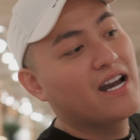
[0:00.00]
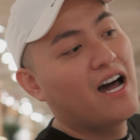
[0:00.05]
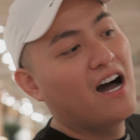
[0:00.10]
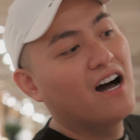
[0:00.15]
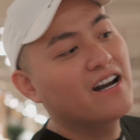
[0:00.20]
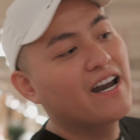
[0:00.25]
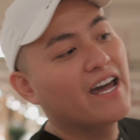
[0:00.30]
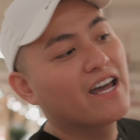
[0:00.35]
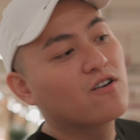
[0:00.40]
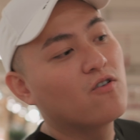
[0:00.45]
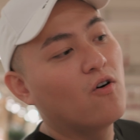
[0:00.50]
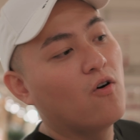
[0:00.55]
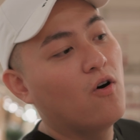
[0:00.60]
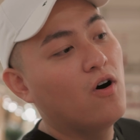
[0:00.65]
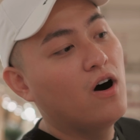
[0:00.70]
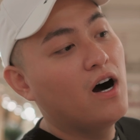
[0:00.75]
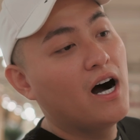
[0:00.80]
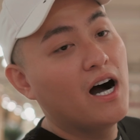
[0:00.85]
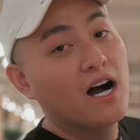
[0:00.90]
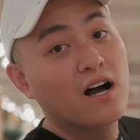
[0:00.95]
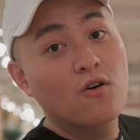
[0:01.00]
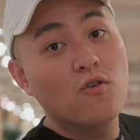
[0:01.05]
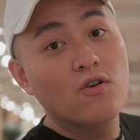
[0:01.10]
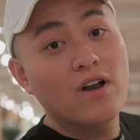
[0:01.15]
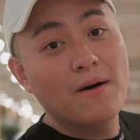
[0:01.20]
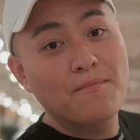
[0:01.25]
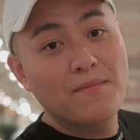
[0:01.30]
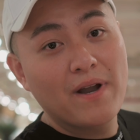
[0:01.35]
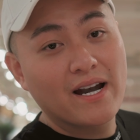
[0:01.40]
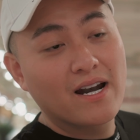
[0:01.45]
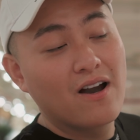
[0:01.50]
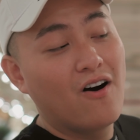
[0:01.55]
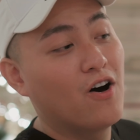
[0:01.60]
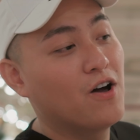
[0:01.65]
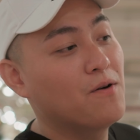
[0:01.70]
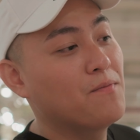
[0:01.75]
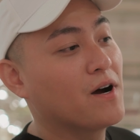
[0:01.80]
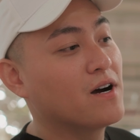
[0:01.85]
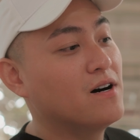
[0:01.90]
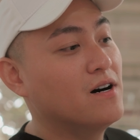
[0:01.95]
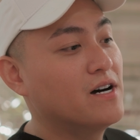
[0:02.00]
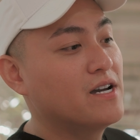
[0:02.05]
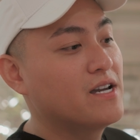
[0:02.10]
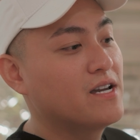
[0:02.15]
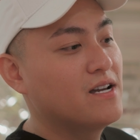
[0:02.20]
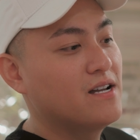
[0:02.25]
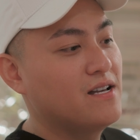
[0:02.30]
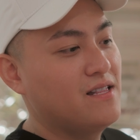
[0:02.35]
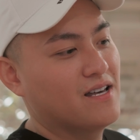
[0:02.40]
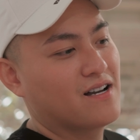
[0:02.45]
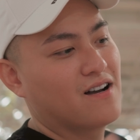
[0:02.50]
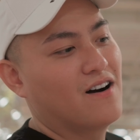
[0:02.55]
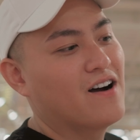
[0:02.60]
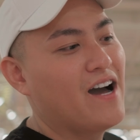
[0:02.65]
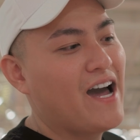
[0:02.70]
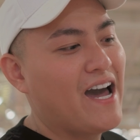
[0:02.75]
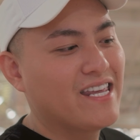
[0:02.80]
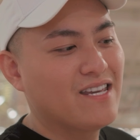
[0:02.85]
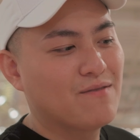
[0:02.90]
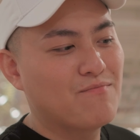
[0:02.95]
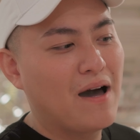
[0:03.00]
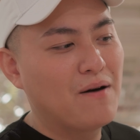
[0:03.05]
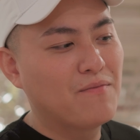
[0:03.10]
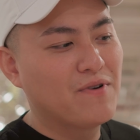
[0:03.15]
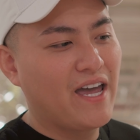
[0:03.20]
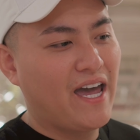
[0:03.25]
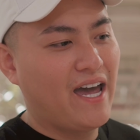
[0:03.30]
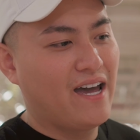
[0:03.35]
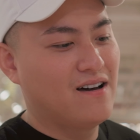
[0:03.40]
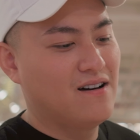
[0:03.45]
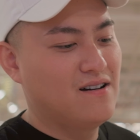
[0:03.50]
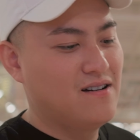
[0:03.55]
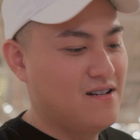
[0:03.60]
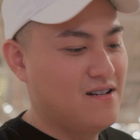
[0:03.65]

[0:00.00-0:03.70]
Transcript: Cái nón này của của Lâm đang đội mọi người là còn có hai trăm ba mươi ngàn à.